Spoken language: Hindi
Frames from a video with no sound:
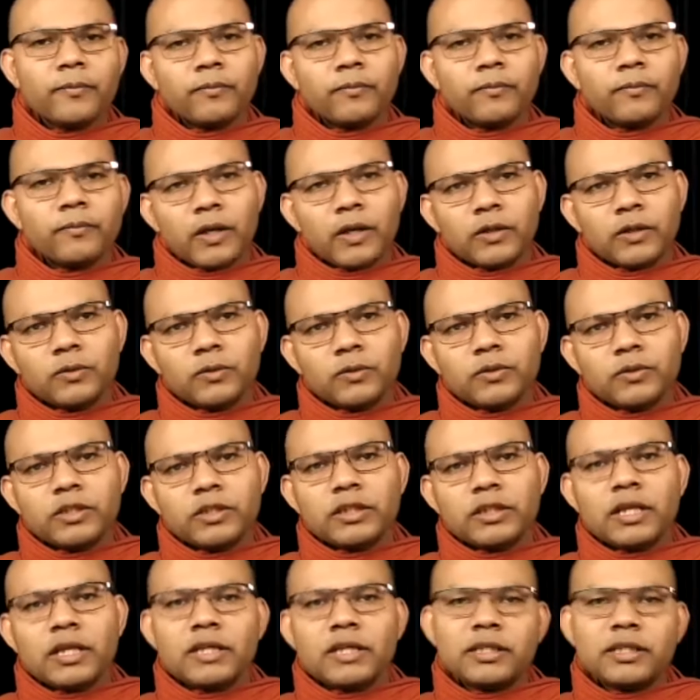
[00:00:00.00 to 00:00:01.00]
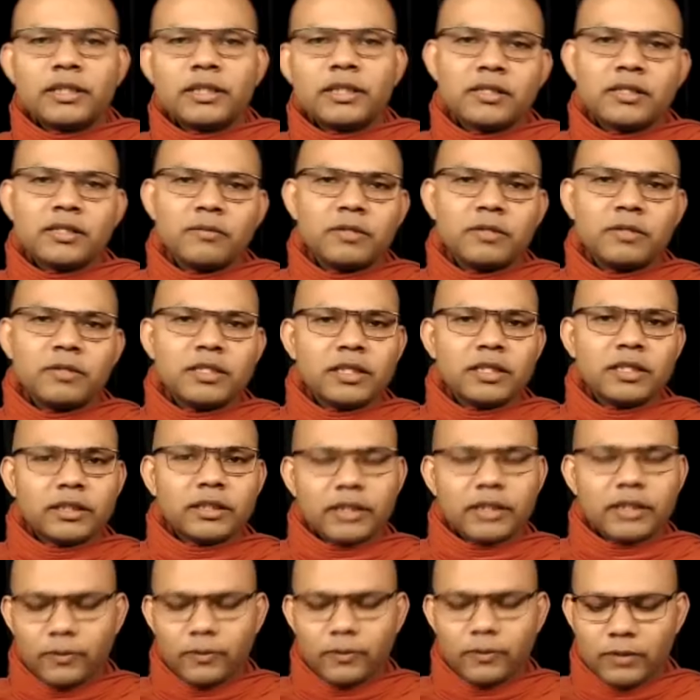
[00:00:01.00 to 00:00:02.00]
परंतु जितना जितना समझ
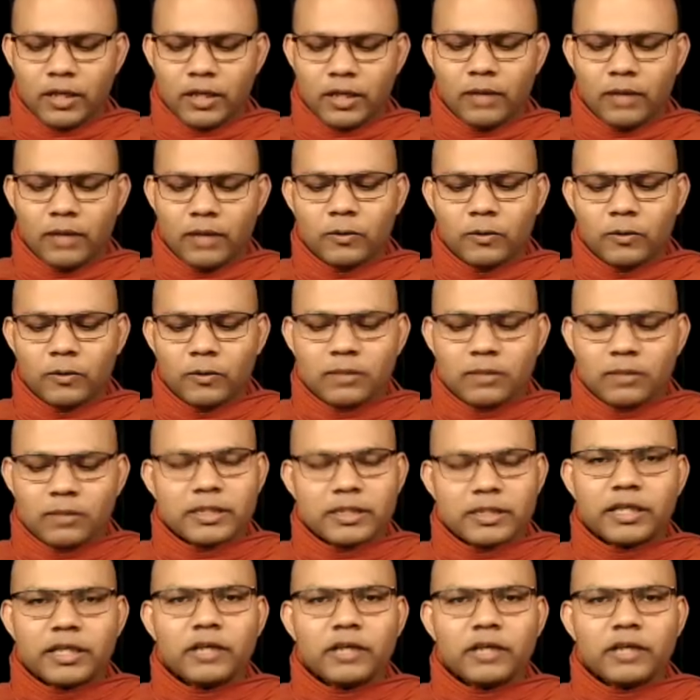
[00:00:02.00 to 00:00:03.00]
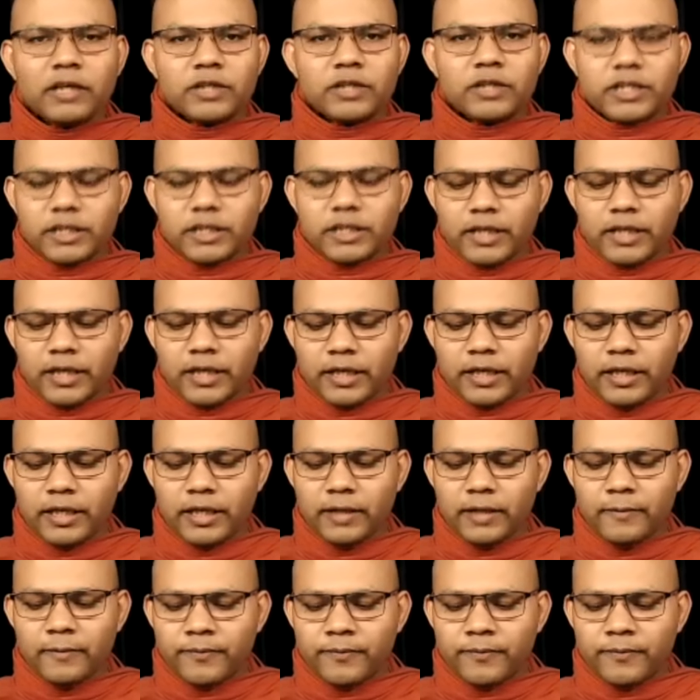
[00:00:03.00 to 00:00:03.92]
सकते हैं उतना हम लोग समझने की कोशिश करेंगे